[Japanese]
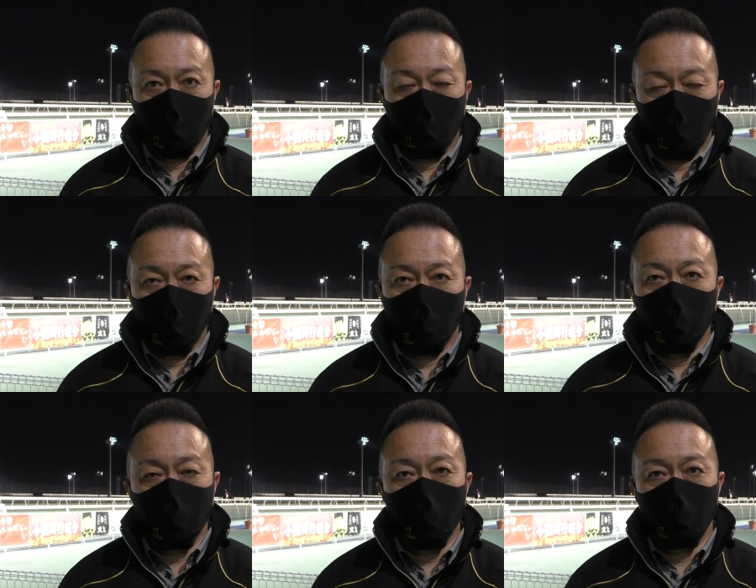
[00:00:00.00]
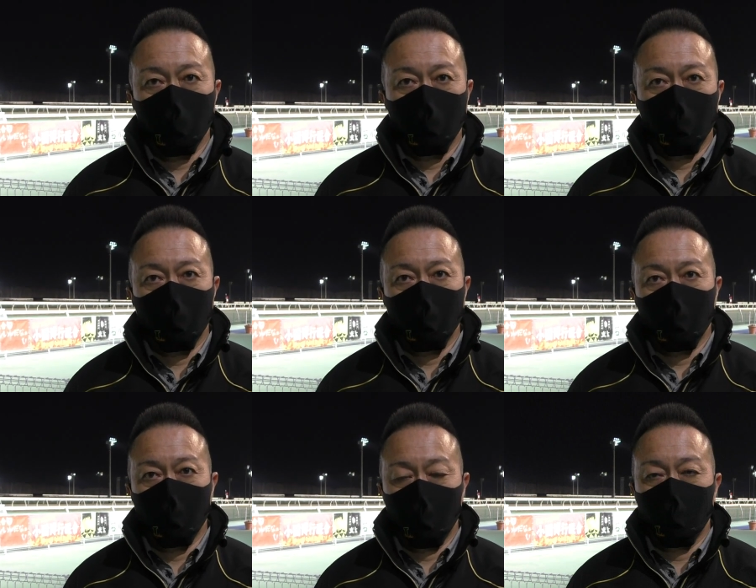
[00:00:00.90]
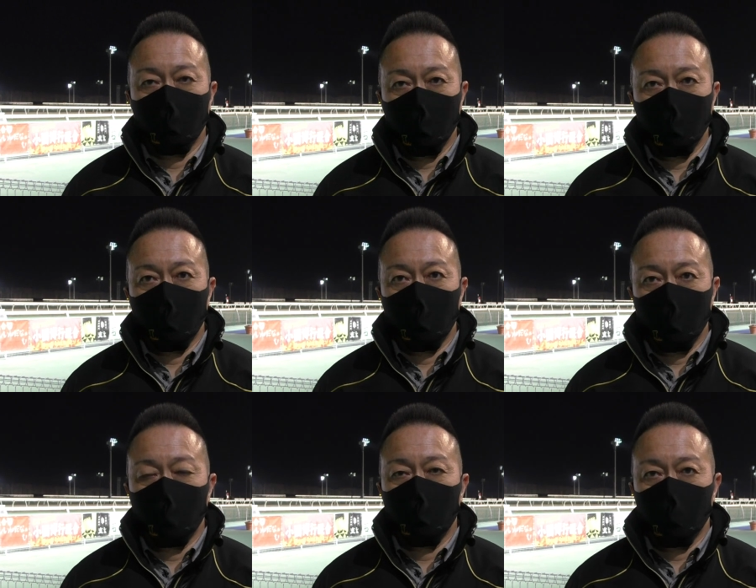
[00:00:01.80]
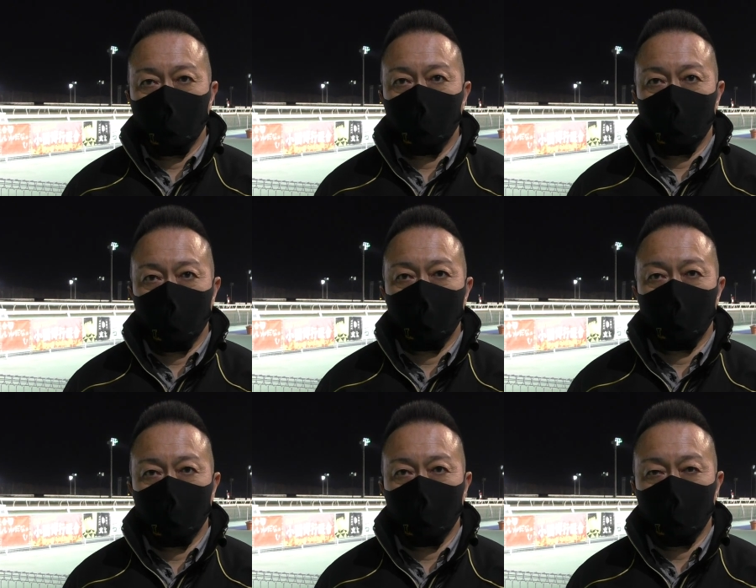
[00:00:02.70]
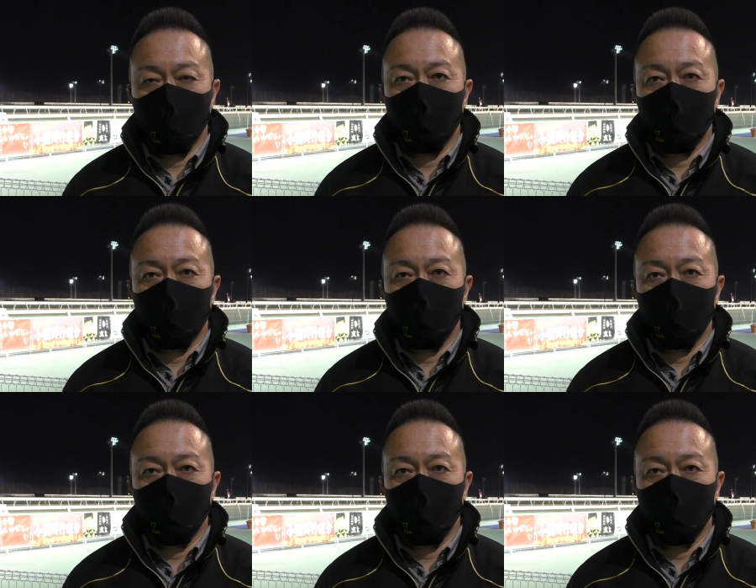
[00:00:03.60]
インタビューでもね厩舎のね一丸となってというようなお話もありましたし、